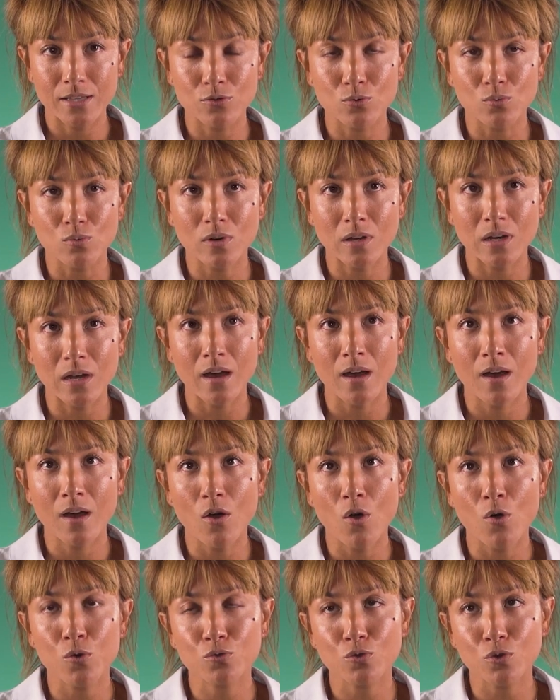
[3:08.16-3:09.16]
et donc
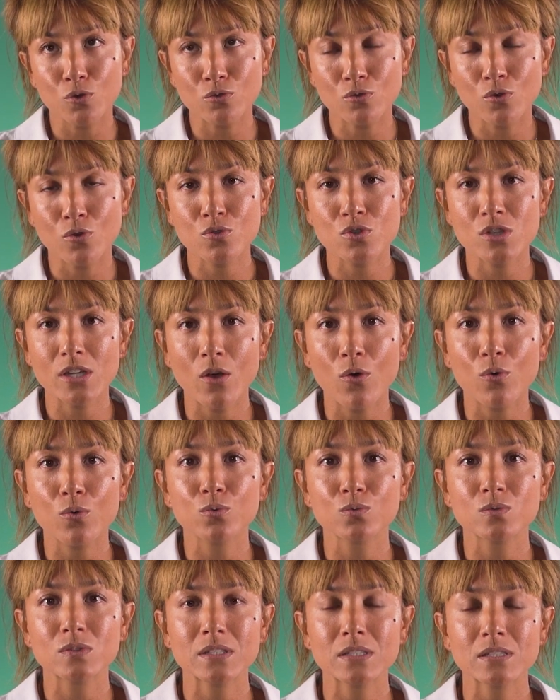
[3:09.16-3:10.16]
là, entre-temps, j'ai
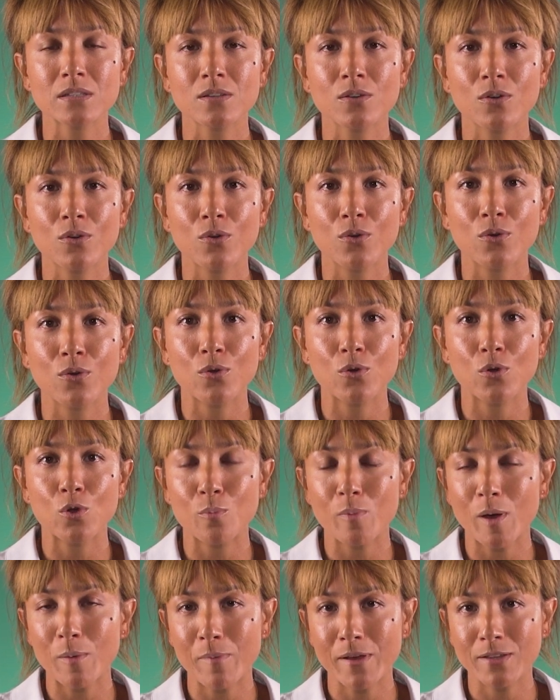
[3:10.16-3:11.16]
rencontré euh,
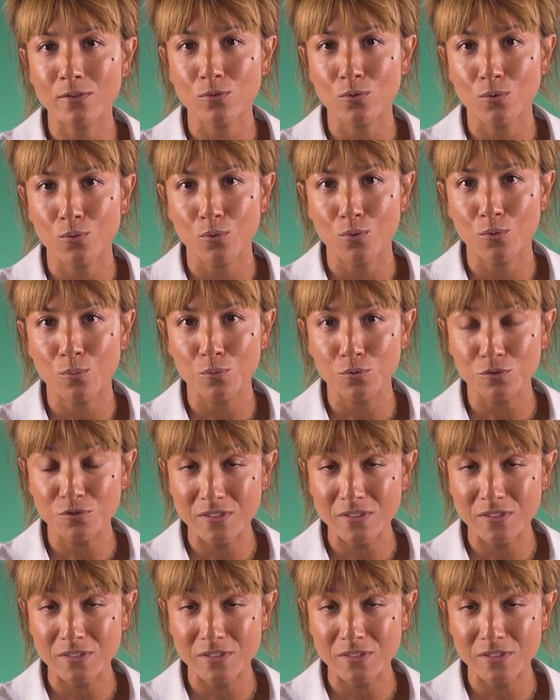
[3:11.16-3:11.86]
le papa de mon